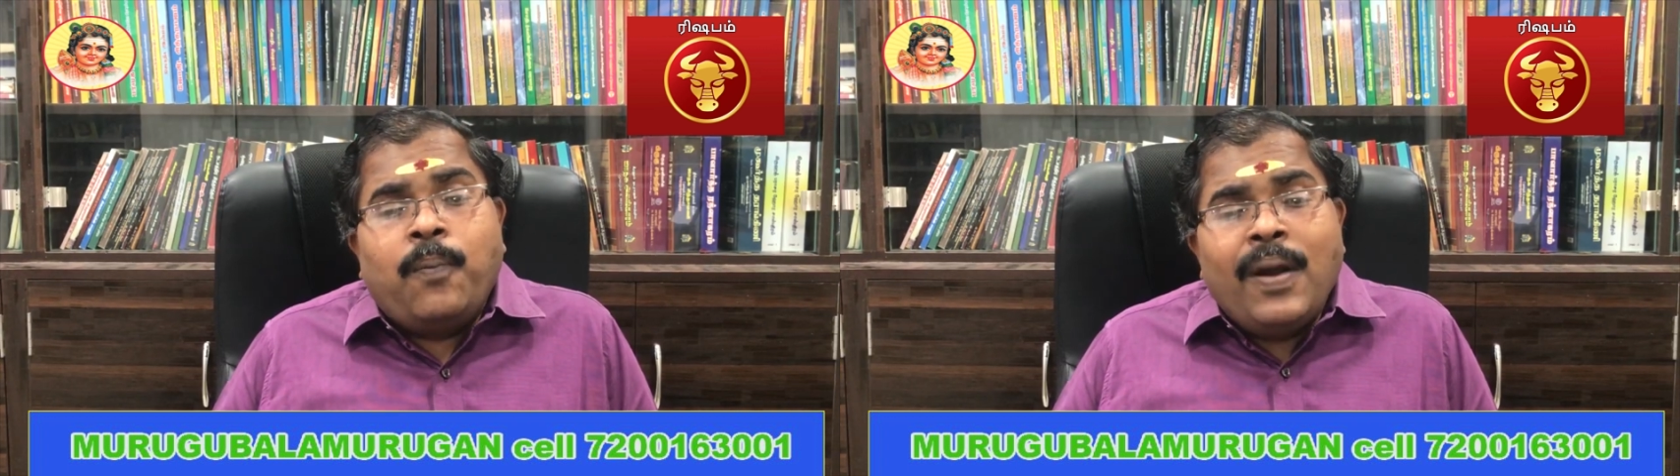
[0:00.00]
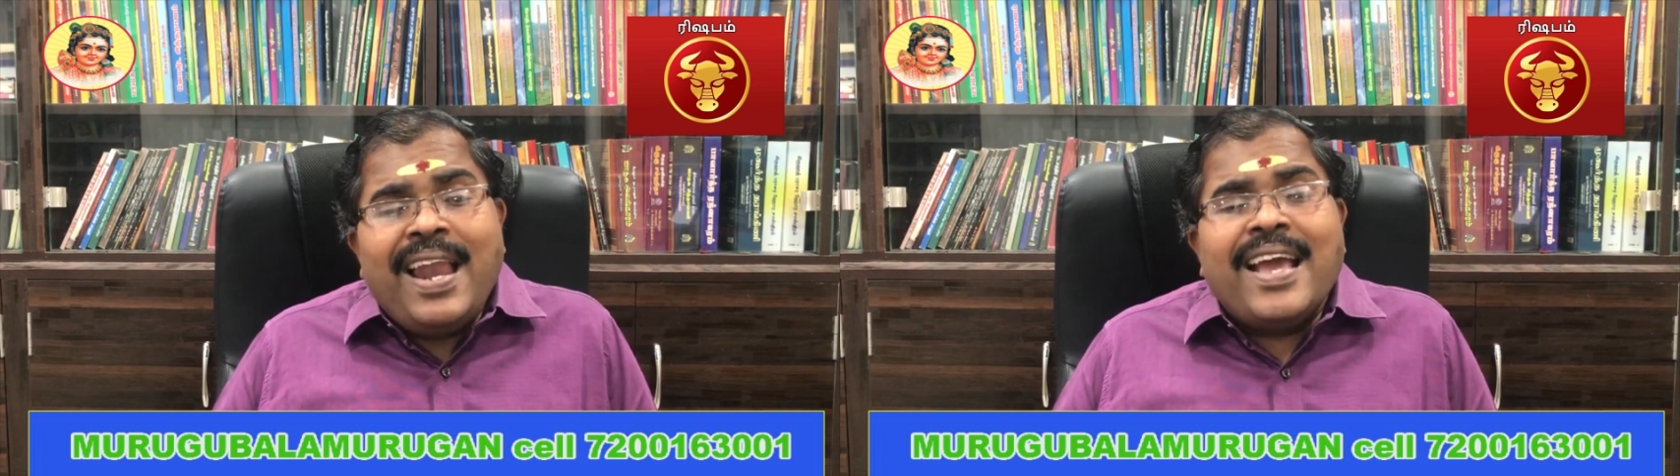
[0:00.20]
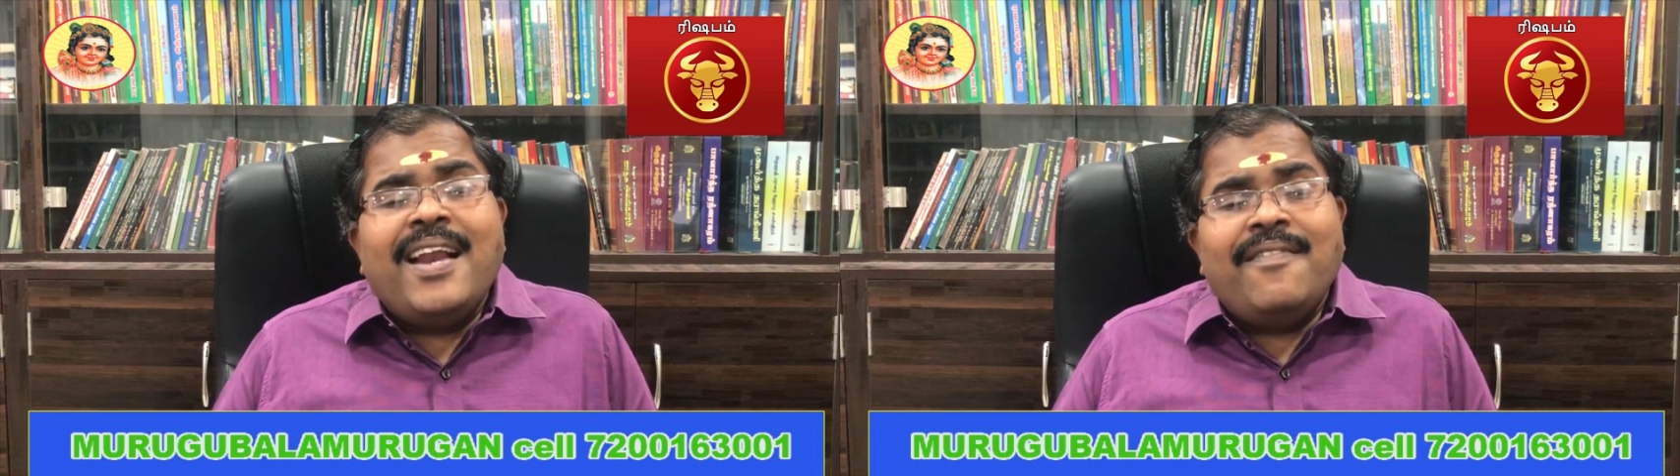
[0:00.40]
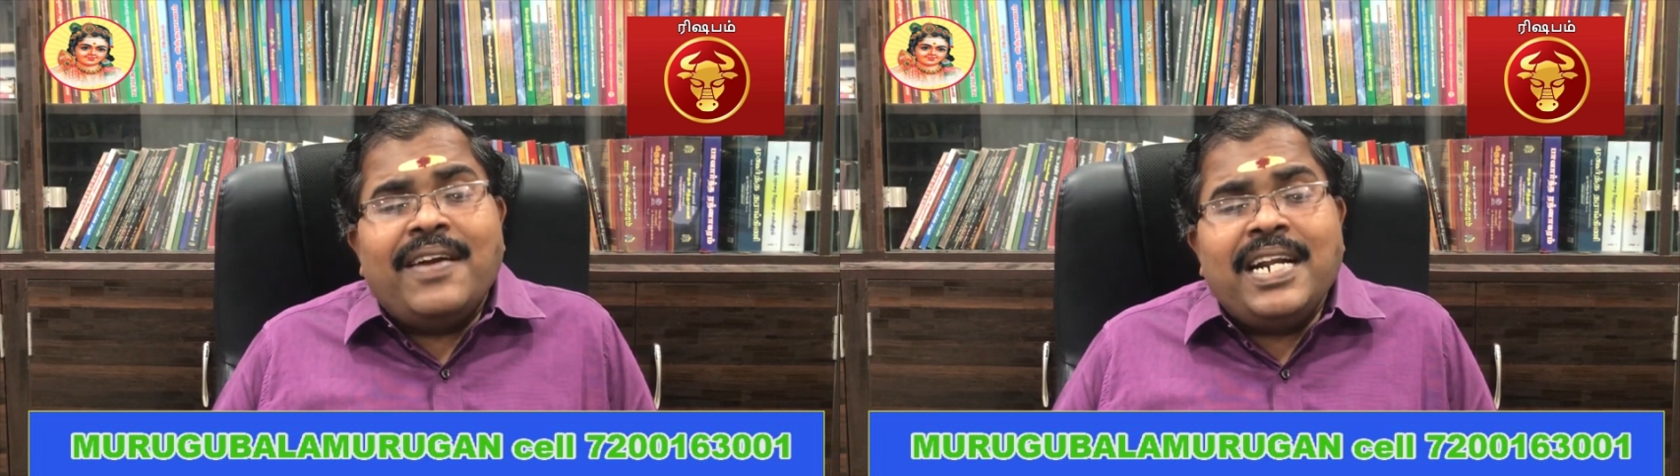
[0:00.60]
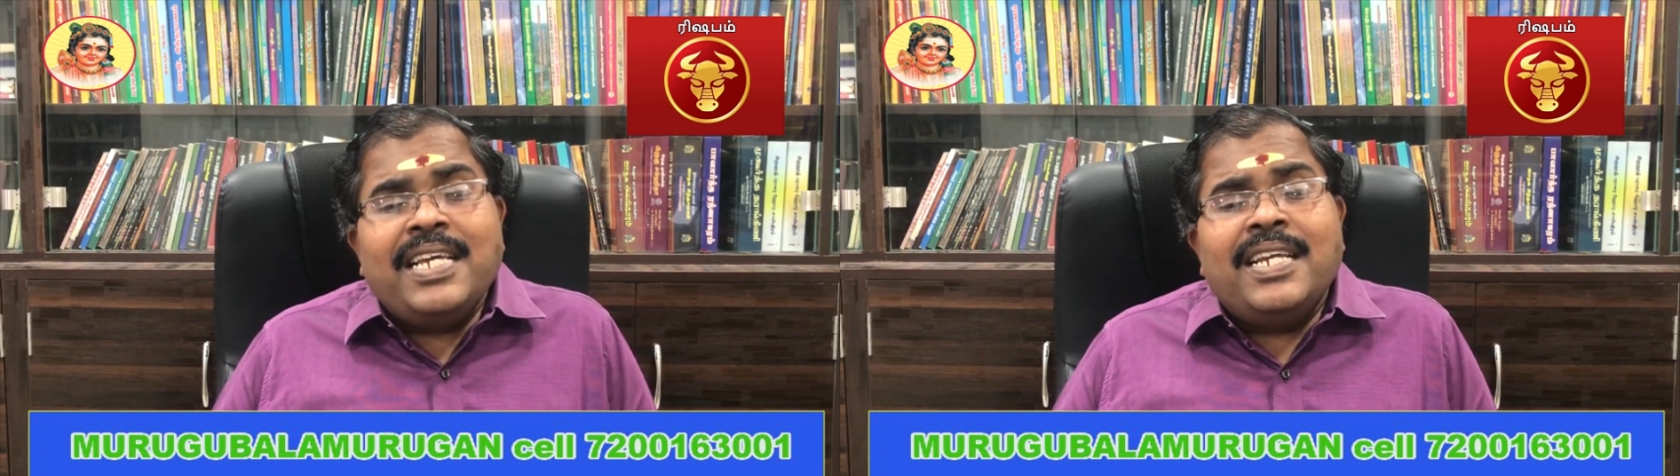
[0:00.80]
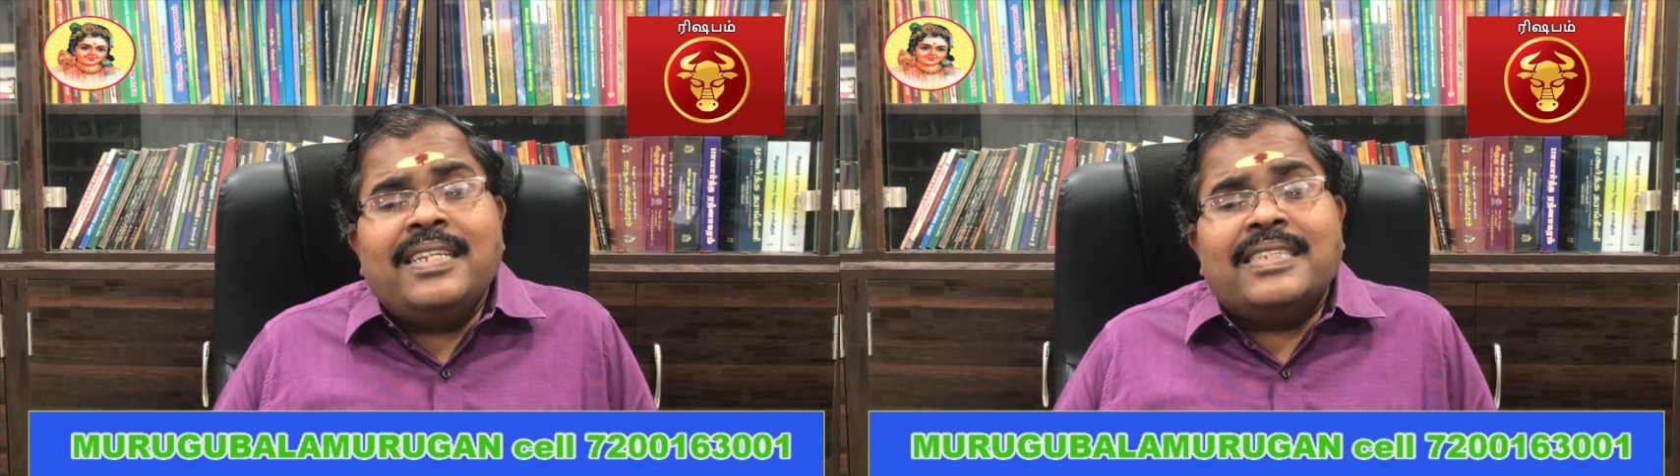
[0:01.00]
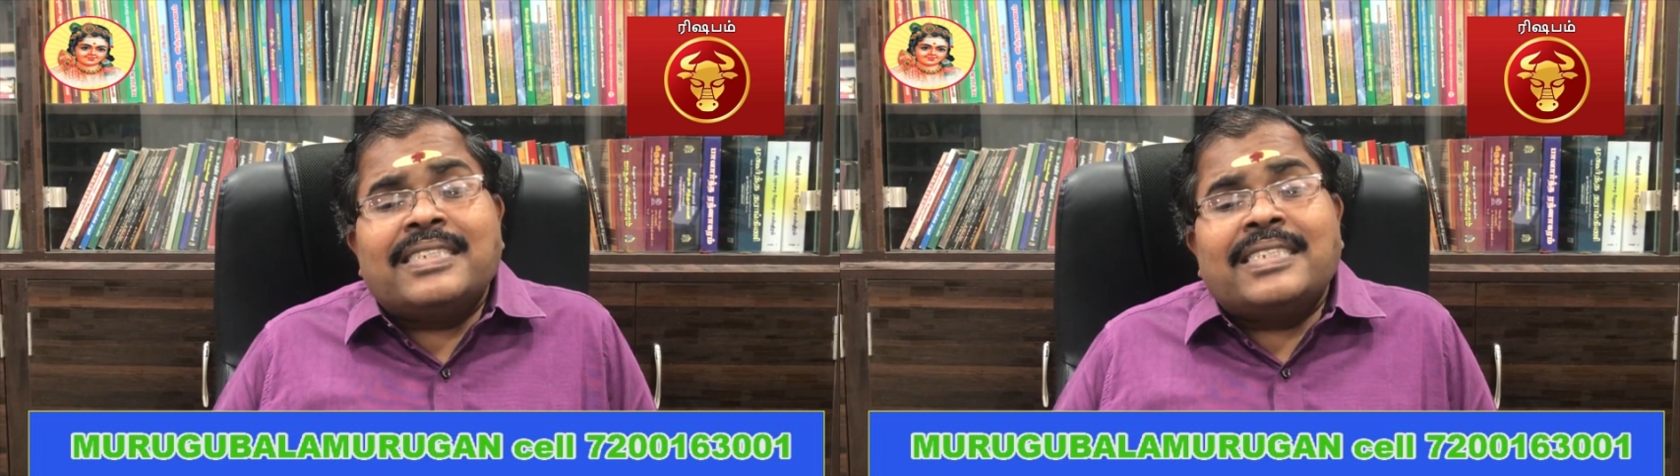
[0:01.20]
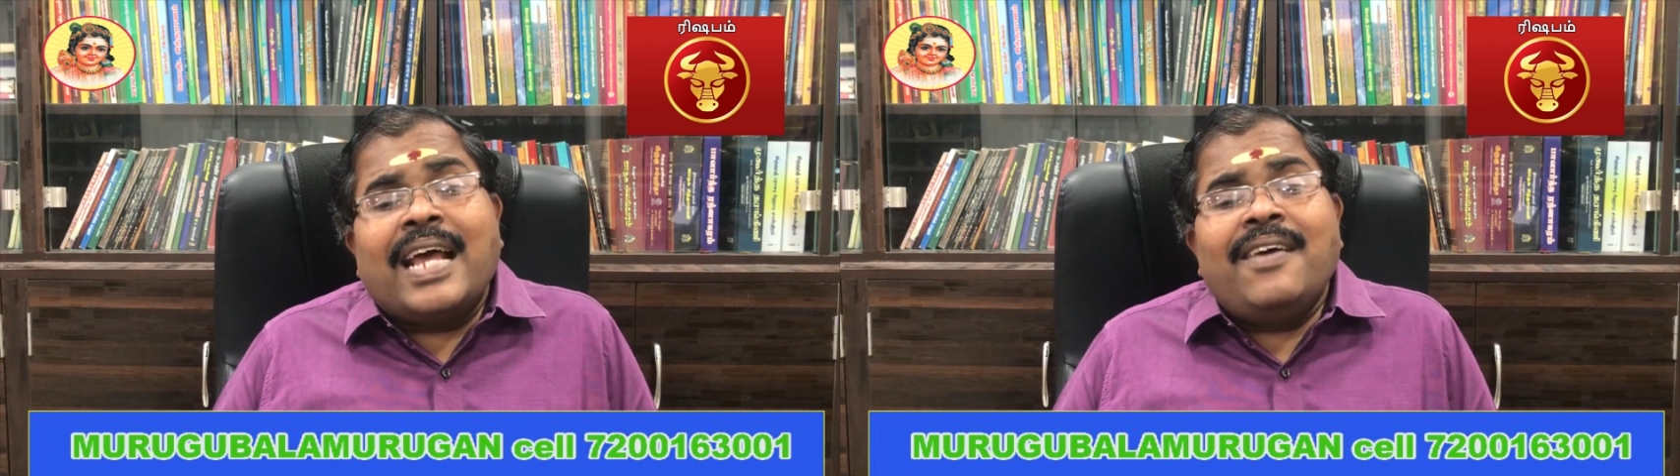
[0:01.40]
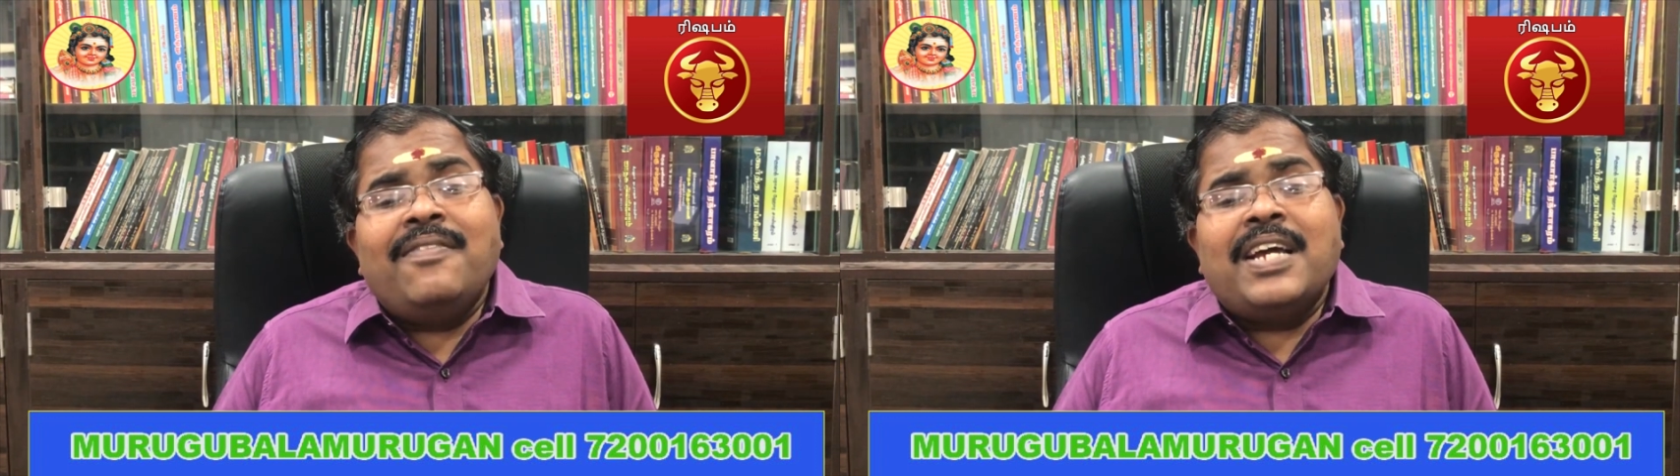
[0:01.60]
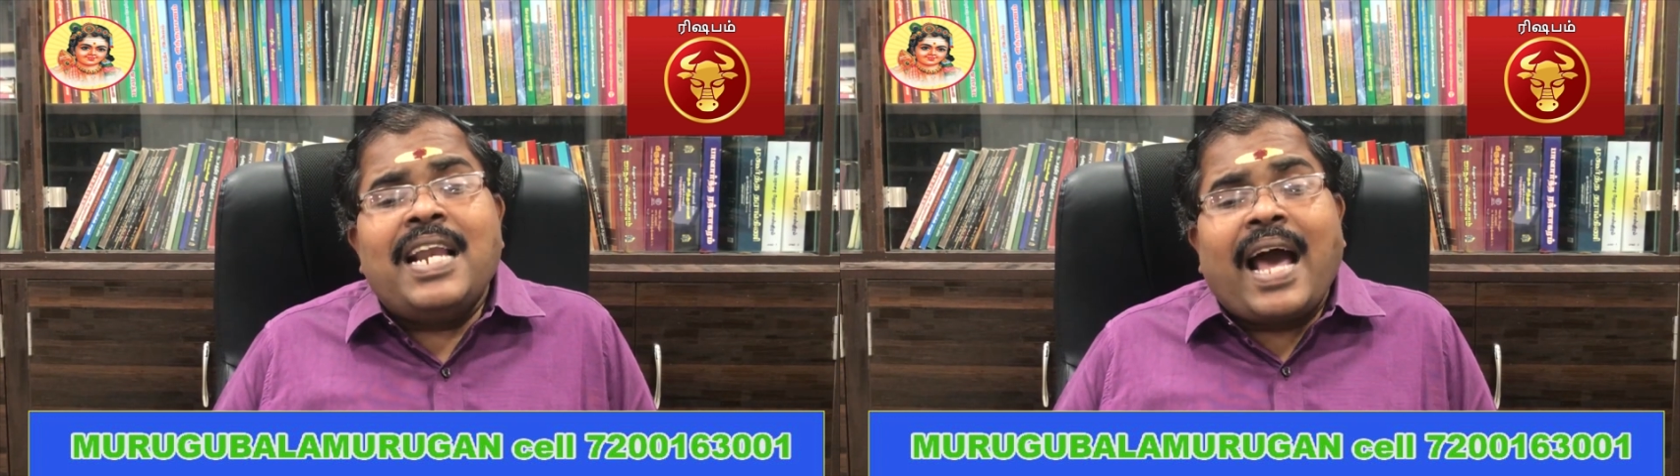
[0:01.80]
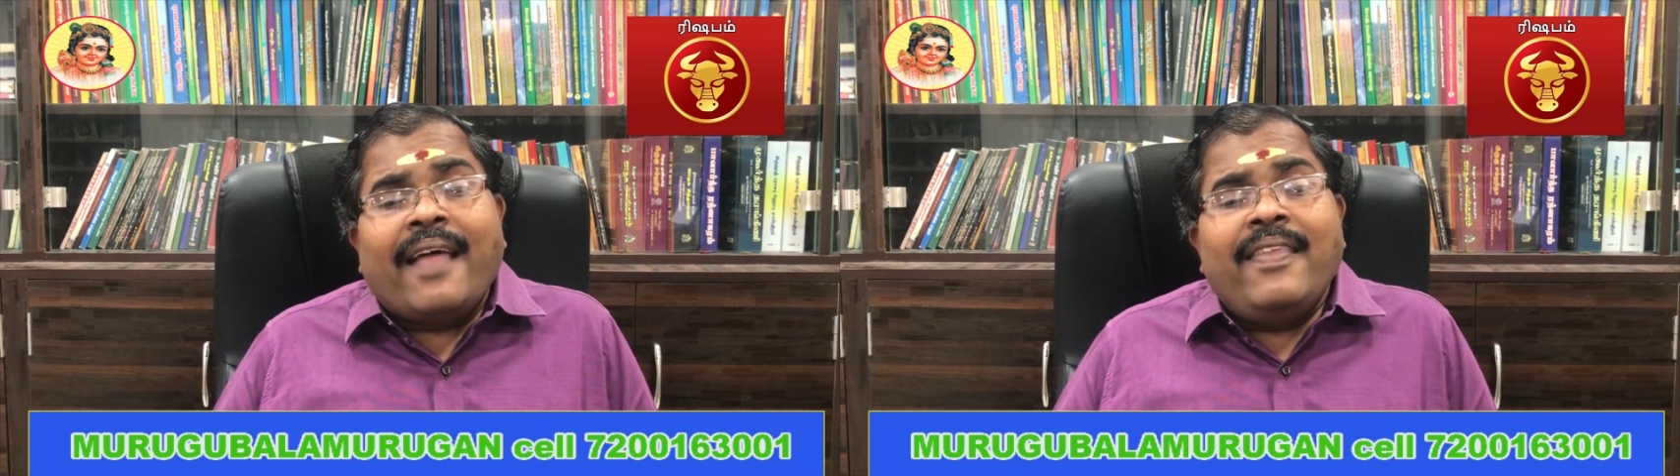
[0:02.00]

பிள்ளைகள் வழியில் செலவுகள்